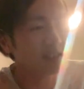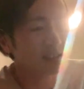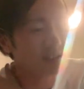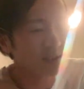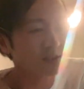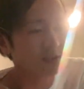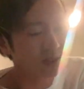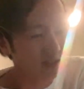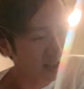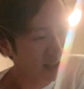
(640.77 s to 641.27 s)
ん。
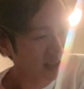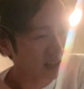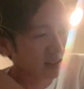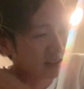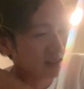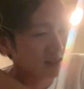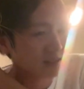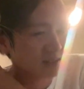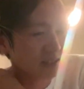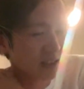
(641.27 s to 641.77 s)
そっか。
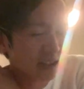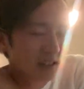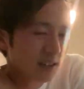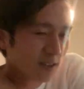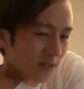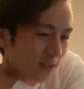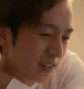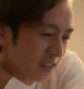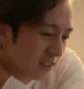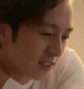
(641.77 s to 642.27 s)
結
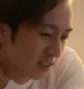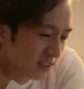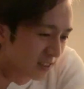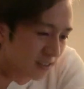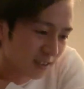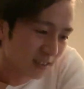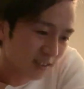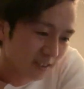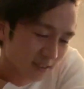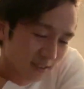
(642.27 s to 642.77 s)
果は
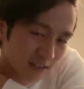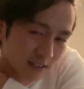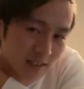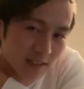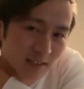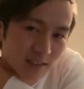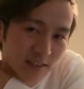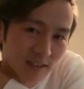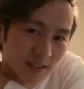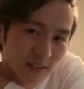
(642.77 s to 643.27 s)

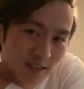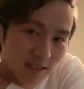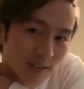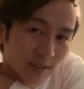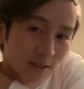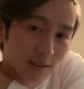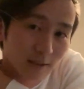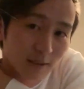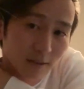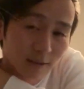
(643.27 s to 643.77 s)
結果
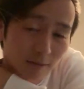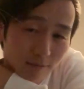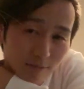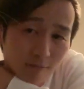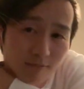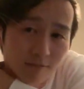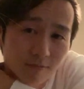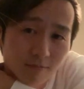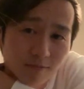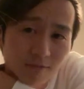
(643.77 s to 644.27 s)
今日、
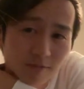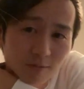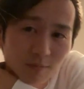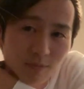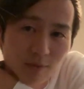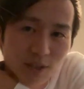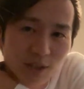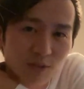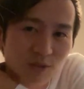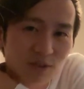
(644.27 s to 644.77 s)
うんま、い